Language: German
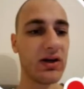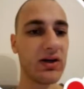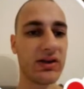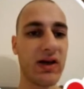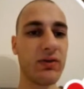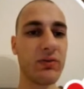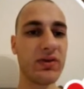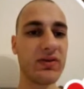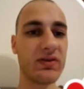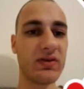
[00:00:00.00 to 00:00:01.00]
Da wird
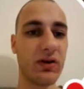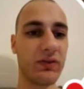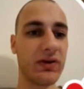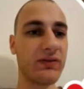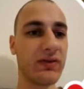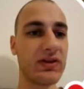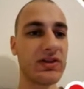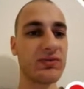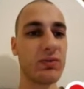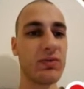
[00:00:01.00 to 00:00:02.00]
man sich auf jeden Fall
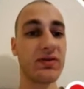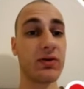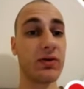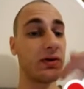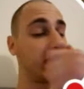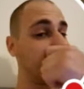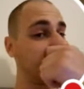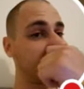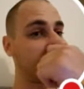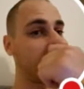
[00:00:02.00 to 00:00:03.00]
nicht mit messen können.
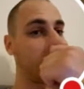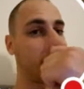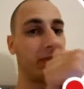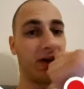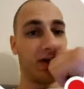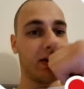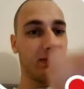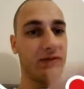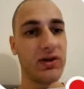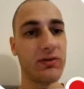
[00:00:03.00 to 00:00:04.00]
So,
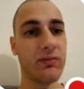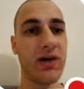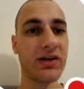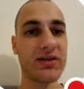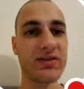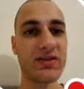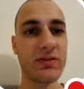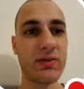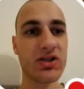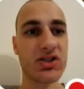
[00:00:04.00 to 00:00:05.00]
wir machen das jetzt
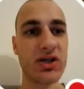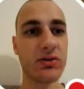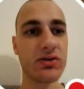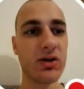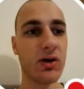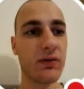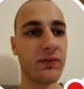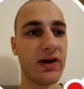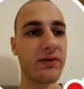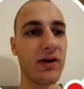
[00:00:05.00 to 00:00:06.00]
hier mal einen Schnelldurchlauf,
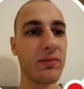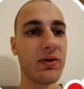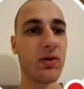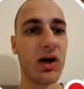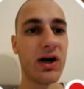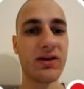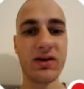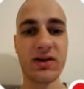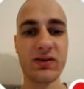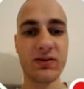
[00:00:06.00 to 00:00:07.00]
weil wir haben ja noch einige
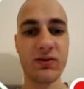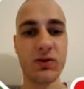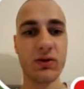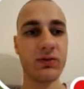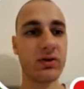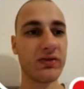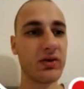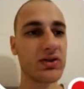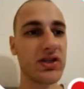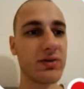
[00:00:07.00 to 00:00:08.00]
Kisten zu öffnen und ich
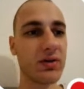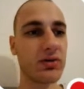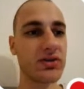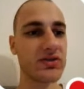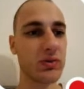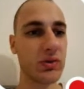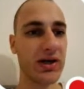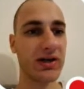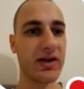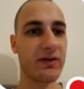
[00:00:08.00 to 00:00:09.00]
will euch damit auch nicht zu
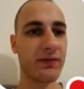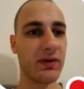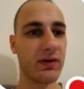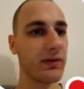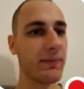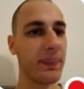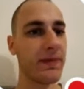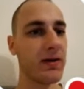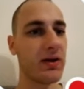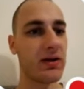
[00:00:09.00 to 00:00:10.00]
lange nerven hier.
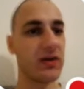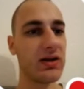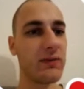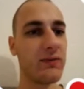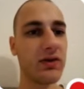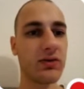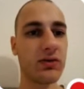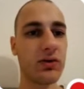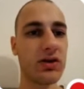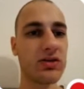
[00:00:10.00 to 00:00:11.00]
Hier nehmen wir
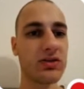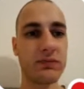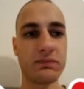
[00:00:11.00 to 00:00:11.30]
natürlich